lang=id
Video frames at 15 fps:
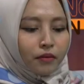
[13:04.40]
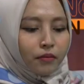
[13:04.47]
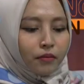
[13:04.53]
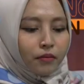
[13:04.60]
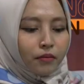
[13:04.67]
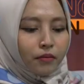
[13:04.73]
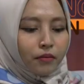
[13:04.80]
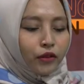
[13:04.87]
ini
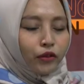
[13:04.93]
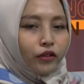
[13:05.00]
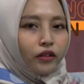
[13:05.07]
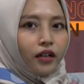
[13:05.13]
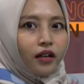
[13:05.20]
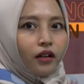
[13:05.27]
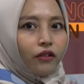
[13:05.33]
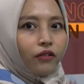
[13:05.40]

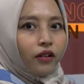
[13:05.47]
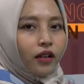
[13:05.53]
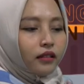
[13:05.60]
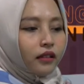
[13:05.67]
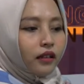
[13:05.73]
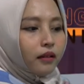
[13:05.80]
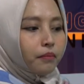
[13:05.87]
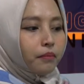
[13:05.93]
sebetulnya kalau
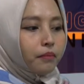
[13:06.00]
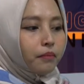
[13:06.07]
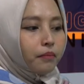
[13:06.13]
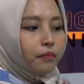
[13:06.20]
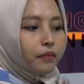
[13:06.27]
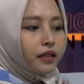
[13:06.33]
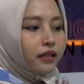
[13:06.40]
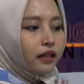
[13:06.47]
kita
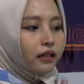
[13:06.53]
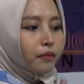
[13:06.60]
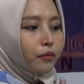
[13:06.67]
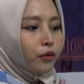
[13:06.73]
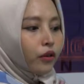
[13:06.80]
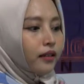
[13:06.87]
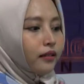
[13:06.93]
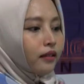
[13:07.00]
bisa
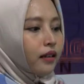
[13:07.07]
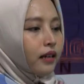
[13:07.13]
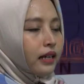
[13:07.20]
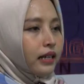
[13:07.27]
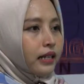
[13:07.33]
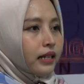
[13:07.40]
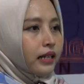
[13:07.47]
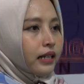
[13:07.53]
simpulkan
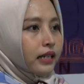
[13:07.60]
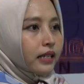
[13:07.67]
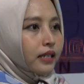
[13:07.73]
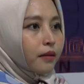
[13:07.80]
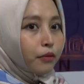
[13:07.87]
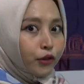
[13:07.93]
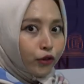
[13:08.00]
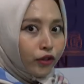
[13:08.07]

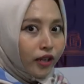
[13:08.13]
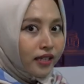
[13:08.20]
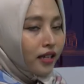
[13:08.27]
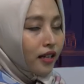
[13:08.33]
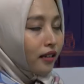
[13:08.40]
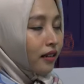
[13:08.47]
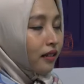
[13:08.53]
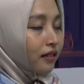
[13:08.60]
sebetulnya sih
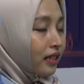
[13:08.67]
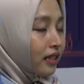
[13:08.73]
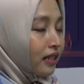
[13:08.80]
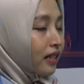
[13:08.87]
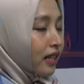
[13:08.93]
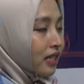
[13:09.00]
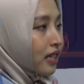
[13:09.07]
Dinas